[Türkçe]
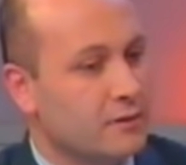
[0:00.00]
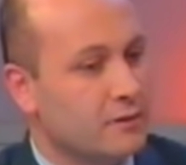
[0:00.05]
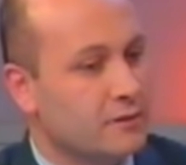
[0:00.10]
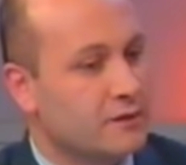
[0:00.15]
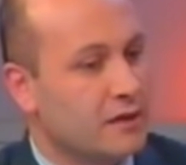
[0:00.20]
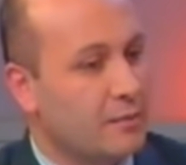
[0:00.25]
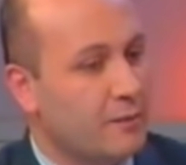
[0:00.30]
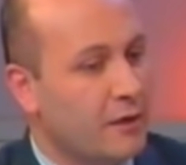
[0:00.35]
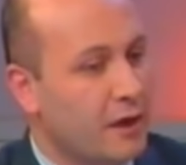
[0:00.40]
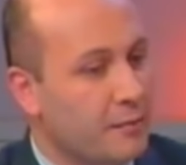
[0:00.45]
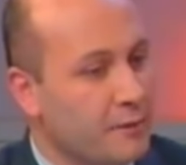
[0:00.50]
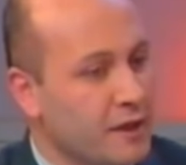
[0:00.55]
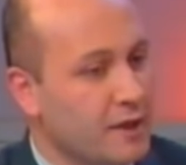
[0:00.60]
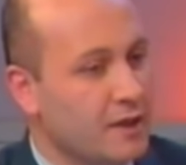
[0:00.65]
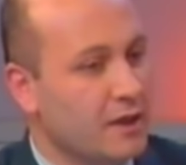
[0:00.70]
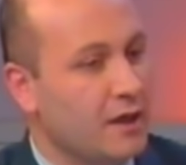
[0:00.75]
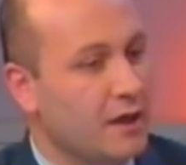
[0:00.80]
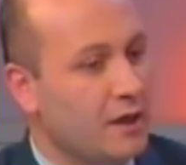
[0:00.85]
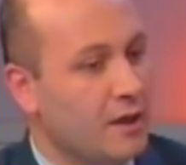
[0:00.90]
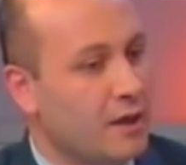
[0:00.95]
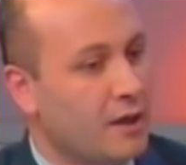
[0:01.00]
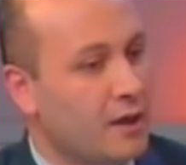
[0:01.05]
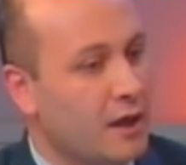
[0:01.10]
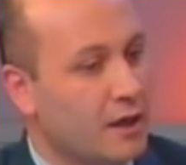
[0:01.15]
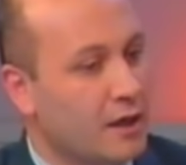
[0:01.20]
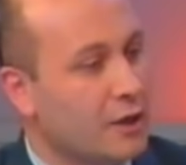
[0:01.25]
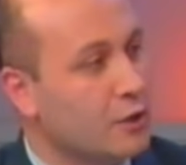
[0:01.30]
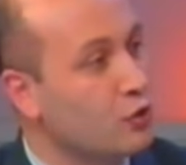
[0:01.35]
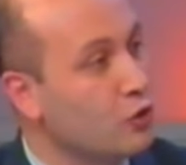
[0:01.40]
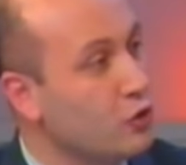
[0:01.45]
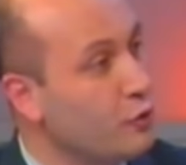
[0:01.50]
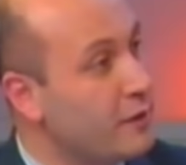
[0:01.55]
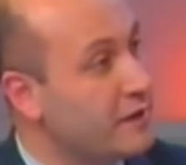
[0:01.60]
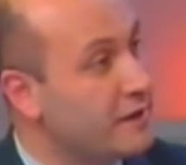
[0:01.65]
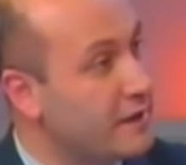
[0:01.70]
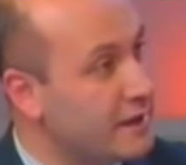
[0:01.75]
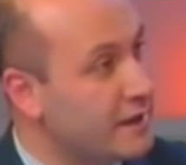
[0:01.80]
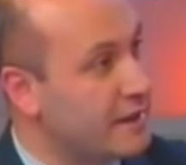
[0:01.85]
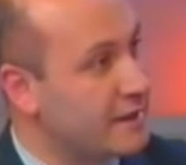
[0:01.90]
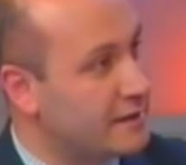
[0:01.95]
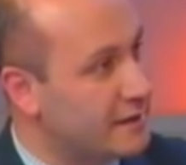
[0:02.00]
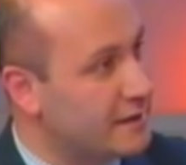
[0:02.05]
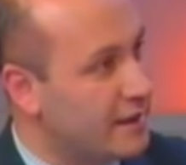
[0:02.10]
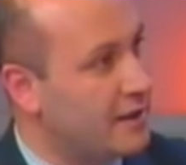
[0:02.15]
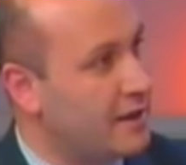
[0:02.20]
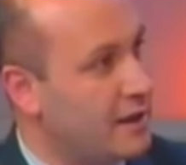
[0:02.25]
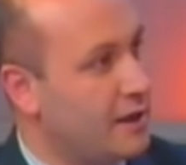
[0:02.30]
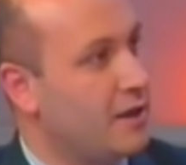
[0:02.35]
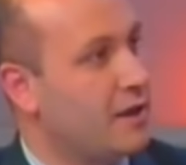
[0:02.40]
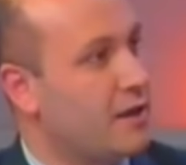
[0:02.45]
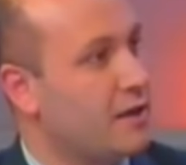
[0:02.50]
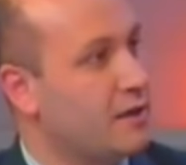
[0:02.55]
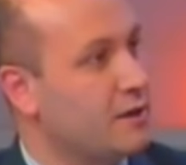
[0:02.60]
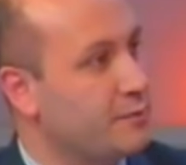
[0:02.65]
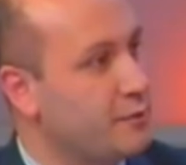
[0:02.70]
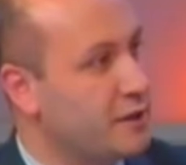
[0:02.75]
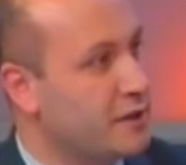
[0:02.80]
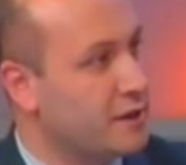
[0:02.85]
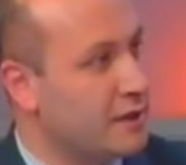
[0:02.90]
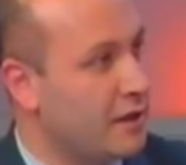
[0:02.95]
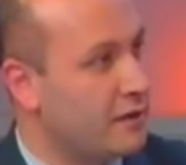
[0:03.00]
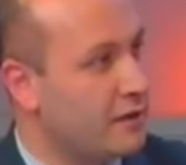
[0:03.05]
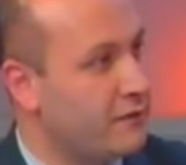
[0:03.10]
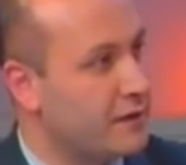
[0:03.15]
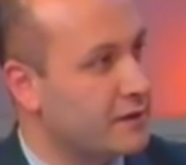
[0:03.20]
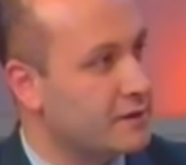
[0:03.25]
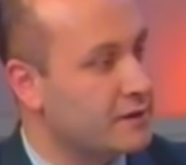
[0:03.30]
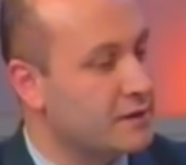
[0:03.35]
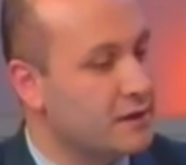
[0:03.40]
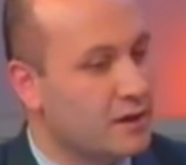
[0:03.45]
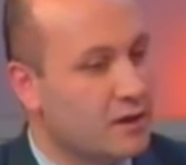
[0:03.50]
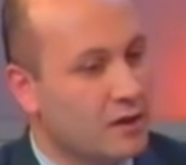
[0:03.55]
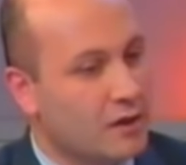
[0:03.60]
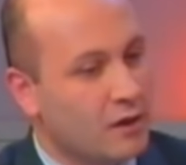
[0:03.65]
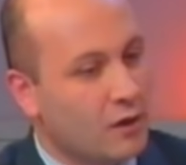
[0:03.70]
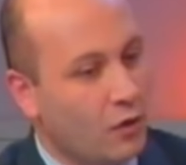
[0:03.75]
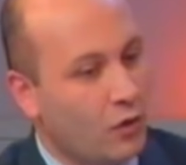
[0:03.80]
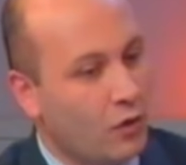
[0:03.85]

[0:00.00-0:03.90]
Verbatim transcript: e, tamamıyla Eva Anadolu basın, medeniyetlerle değil. alakalı bilgiler var.